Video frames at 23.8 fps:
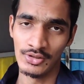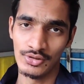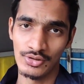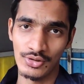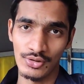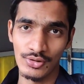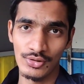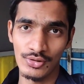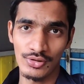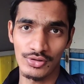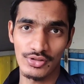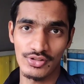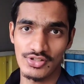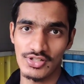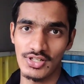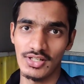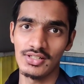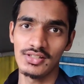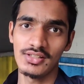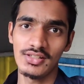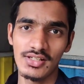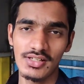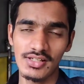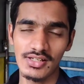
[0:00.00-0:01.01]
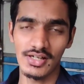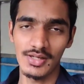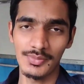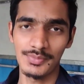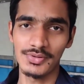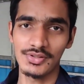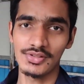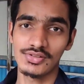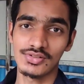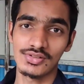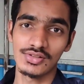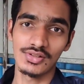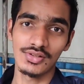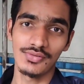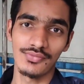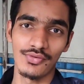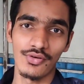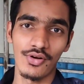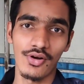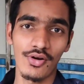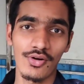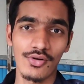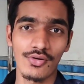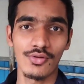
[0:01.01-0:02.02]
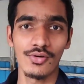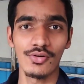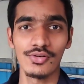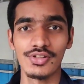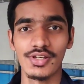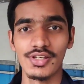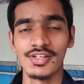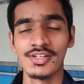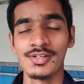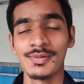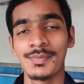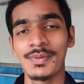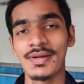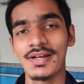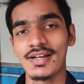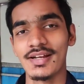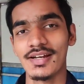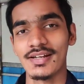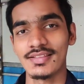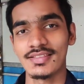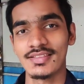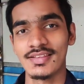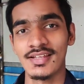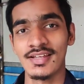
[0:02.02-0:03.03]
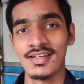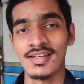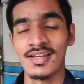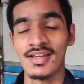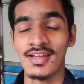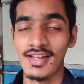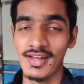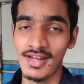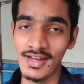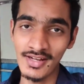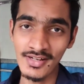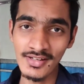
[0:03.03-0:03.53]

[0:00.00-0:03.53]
तो चलिए अब इस ब्लॉग को यहीं पे करते हैं